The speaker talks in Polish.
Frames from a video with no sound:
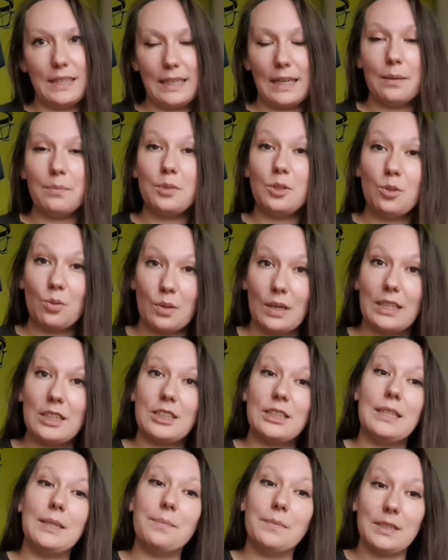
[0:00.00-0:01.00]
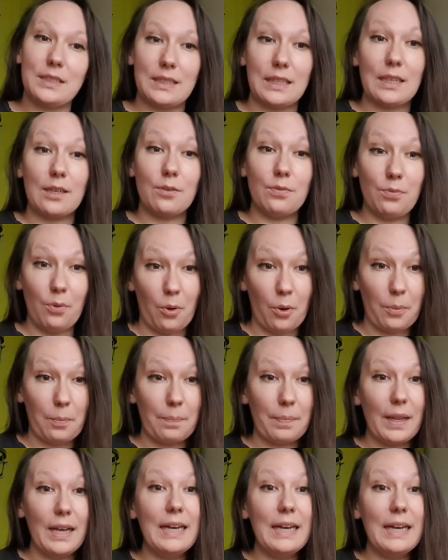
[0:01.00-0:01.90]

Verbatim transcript: zdaniami do każdej z tych form.